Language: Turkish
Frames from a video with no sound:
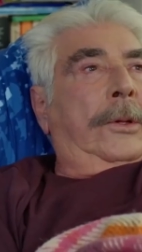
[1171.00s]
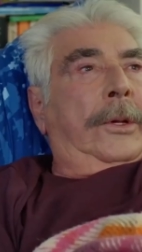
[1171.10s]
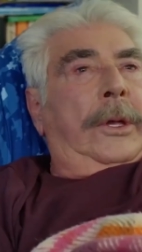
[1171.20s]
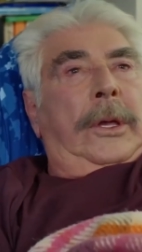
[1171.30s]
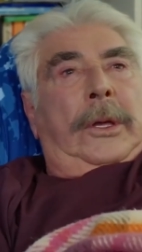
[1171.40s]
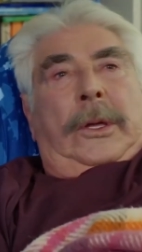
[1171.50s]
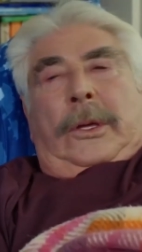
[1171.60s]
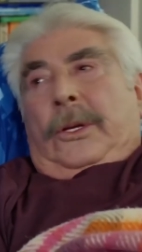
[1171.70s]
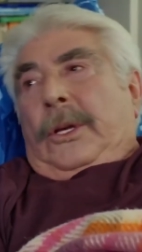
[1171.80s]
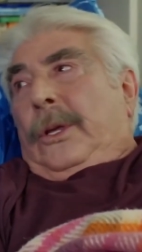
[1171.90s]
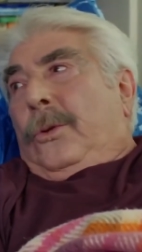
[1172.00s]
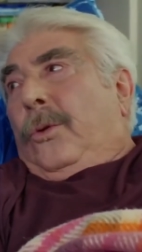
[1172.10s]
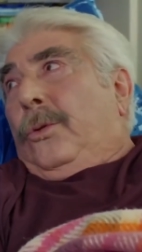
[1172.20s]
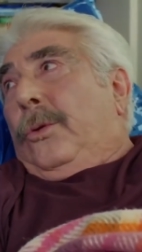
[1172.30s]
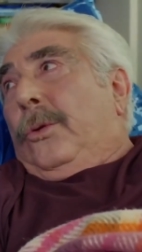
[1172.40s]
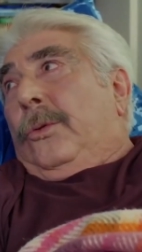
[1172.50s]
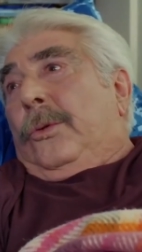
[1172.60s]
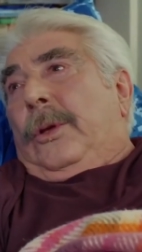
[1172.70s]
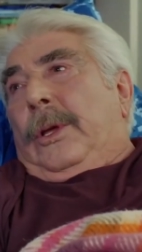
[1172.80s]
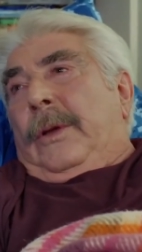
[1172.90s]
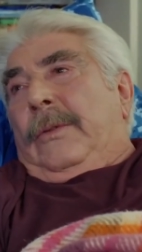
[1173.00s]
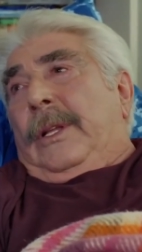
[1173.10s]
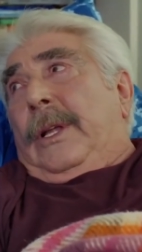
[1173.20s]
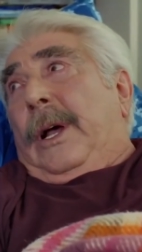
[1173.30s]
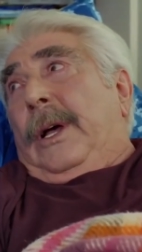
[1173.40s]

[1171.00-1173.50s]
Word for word: Şey, şey doktor evde